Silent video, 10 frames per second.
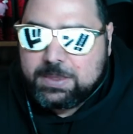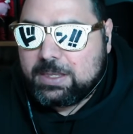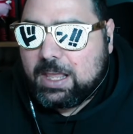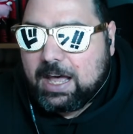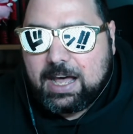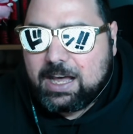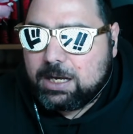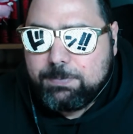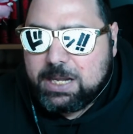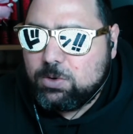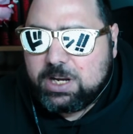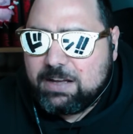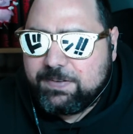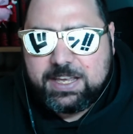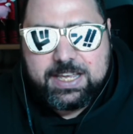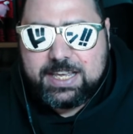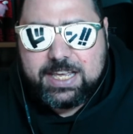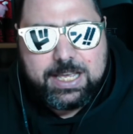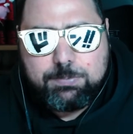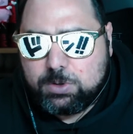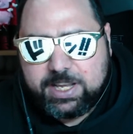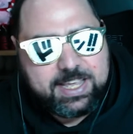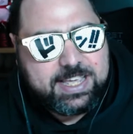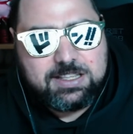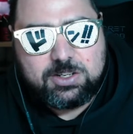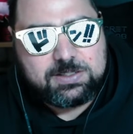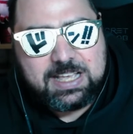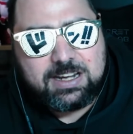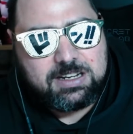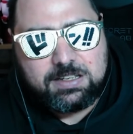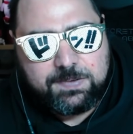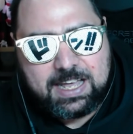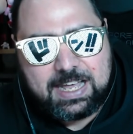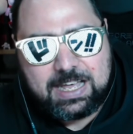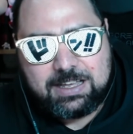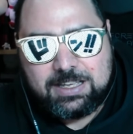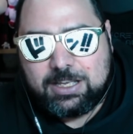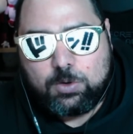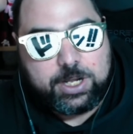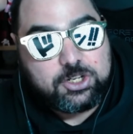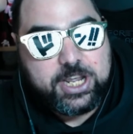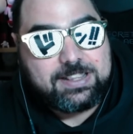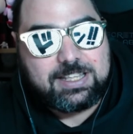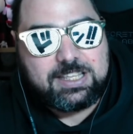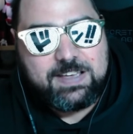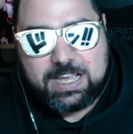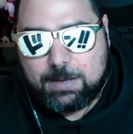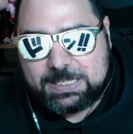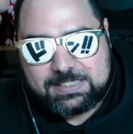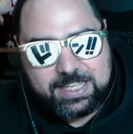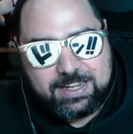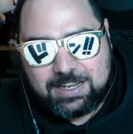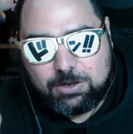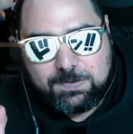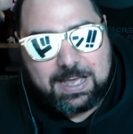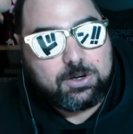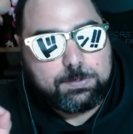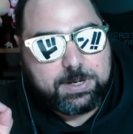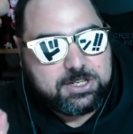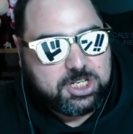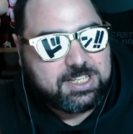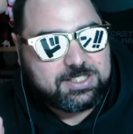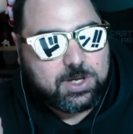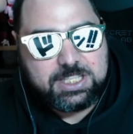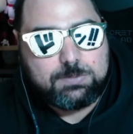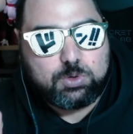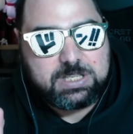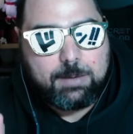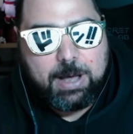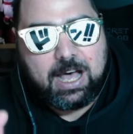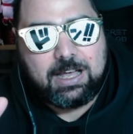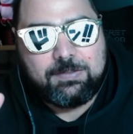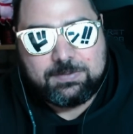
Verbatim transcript: Ah, che bello caffè, pure Ged lo sanno fa. Con ricetta di Vegapunk Stella lo fanno preciso ad Musama.